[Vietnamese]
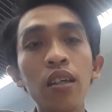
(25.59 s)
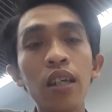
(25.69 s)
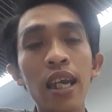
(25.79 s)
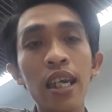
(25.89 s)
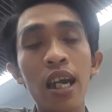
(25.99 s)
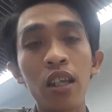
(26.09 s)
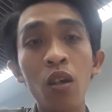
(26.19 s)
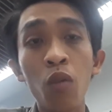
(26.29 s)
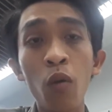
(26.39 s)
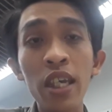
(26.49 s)
Thì à,
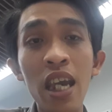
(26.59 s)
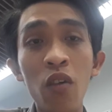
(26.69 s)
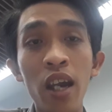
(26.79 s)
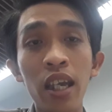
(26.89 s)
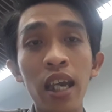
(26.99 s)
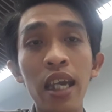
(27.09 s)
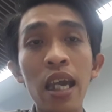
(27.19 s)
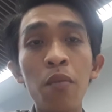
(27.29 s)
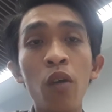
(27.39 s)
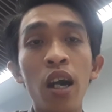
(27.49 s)
trong đoạn video này thì
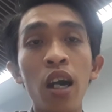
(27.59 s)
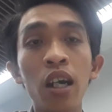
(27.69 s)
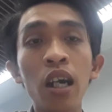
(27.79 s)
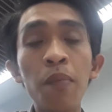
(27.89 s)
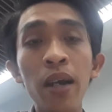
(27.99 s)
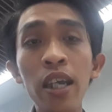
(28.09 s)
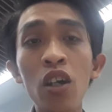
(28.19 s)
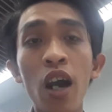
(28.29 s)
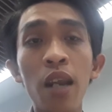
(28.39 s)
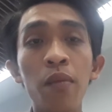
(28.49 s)
em Hòa góp ý
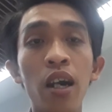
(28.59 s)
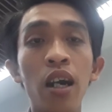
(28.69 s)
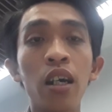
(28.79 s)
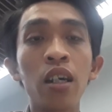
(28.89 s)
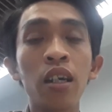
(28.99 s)
cho anh mà